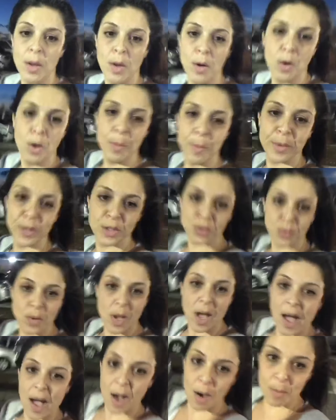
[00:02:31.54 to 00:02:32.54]
Oi
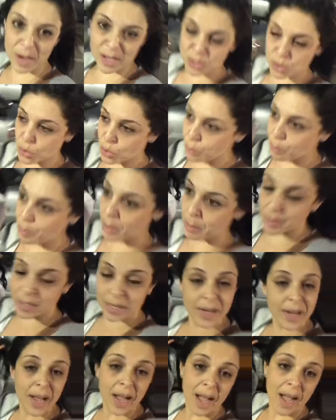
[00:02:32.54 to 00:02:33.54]
pessoal, mais um
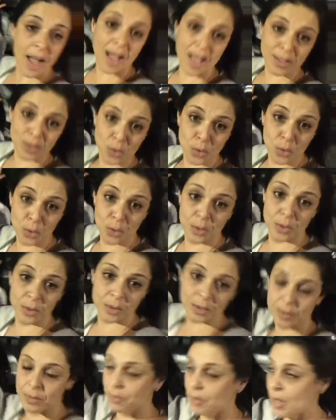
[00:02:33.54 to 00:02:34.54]
supermercado.
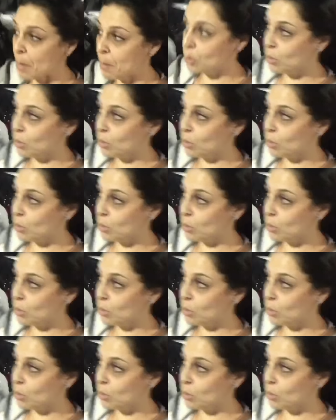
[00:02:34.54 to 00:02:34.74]
Viemos